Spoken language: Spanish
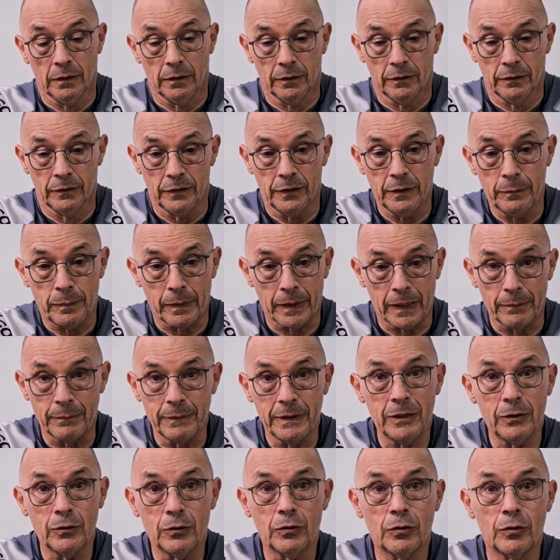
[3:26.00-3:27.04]
Sí, para mí
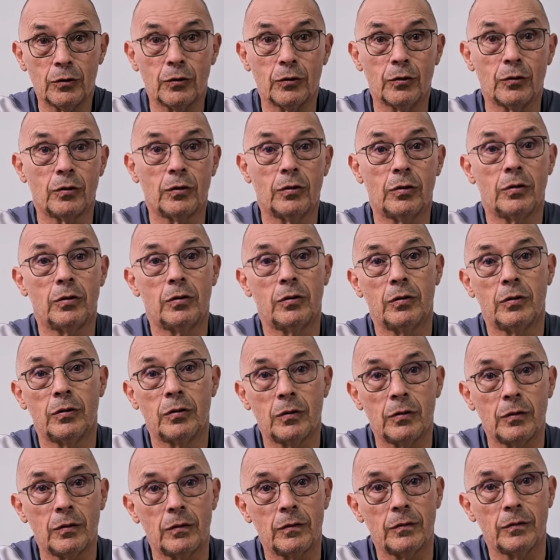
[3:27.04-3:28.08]
no,
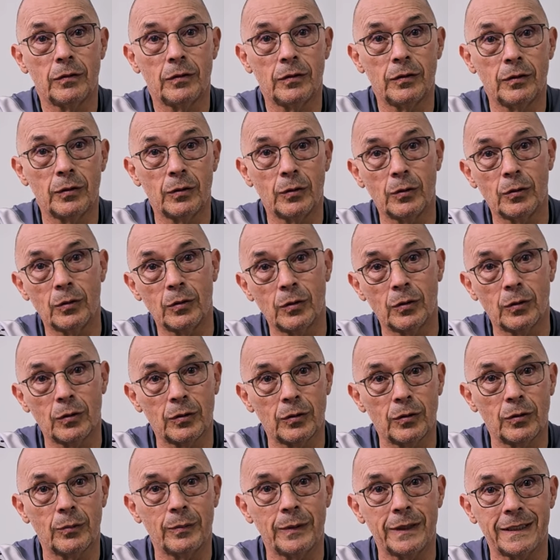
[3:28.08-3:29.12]

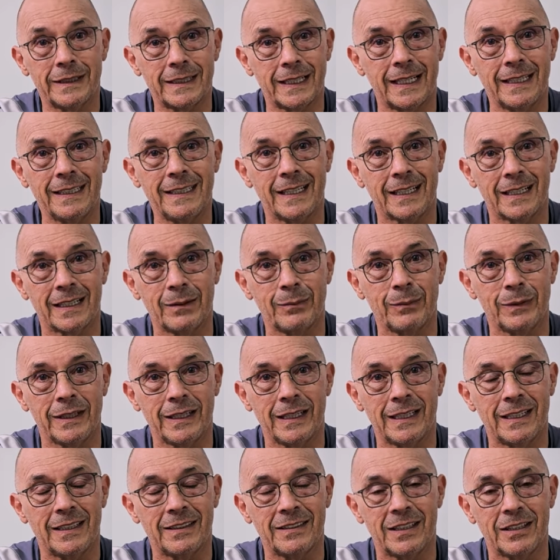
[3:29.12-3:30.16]
no, me extraña que
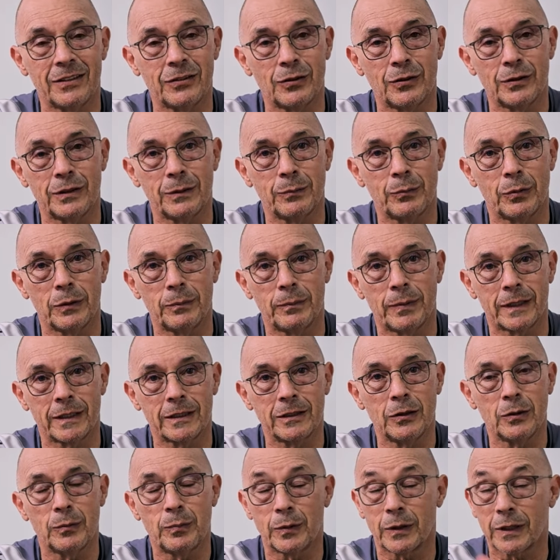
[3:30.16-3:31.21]
Miguel haya hecho el este tipo de
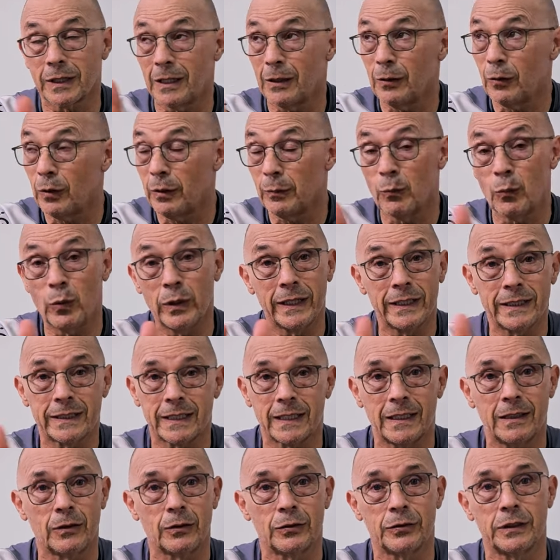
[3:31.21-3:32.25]
partidos porque lo
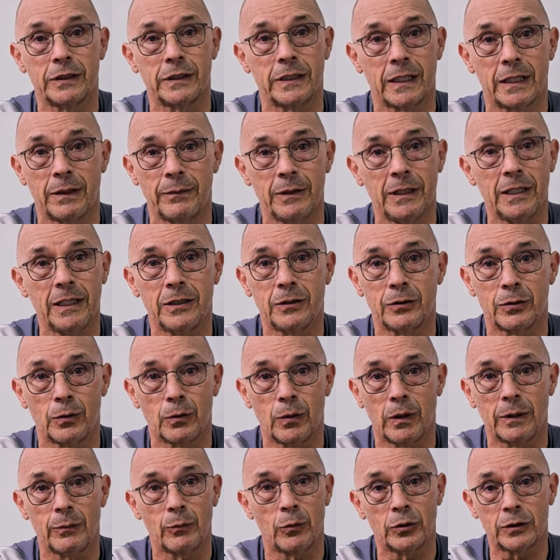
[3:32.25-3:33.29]
demuestra en los entrenamientos,
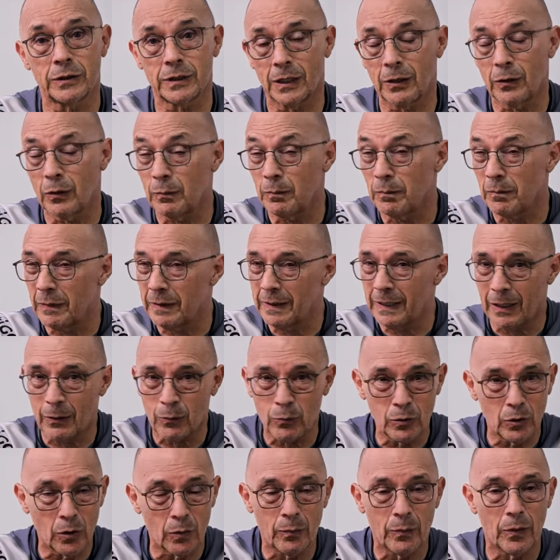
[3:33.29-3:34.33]
lo ha demostrado en,
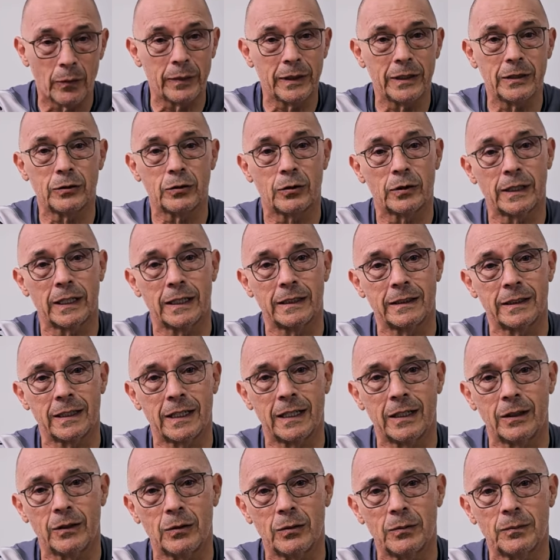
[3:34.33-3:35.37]
algunos momentos que ha
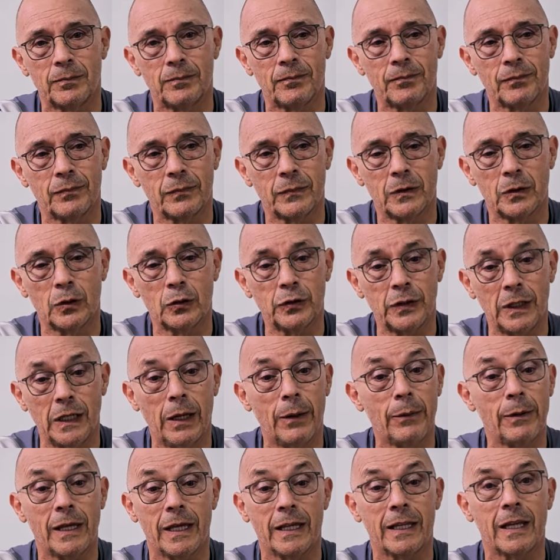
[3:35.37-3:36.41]
entrado. No se le
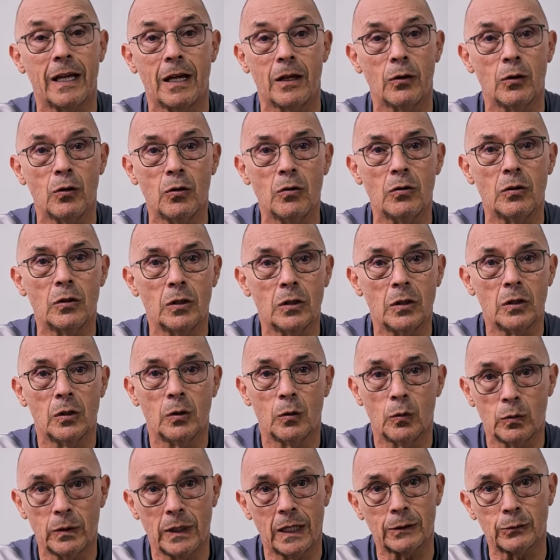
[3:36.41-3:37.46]
había dado
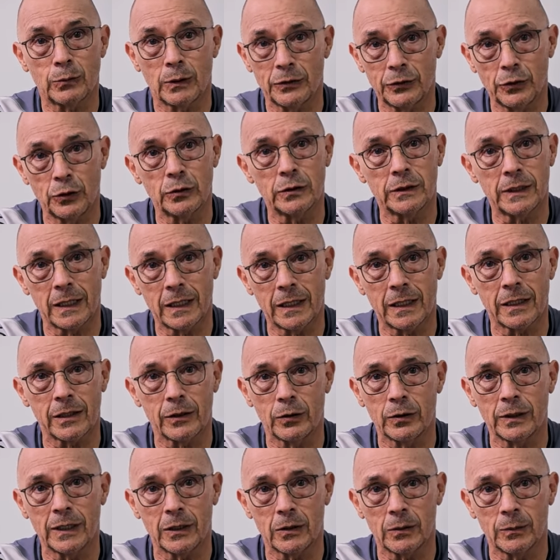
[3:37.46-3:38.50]
una actuación tan
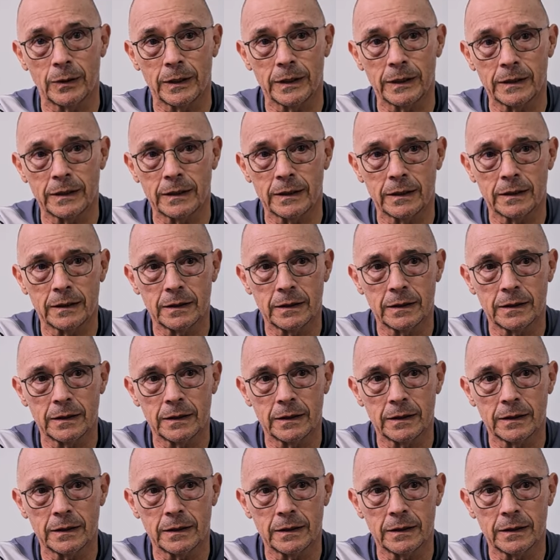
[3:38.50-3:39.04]
redonda como esta.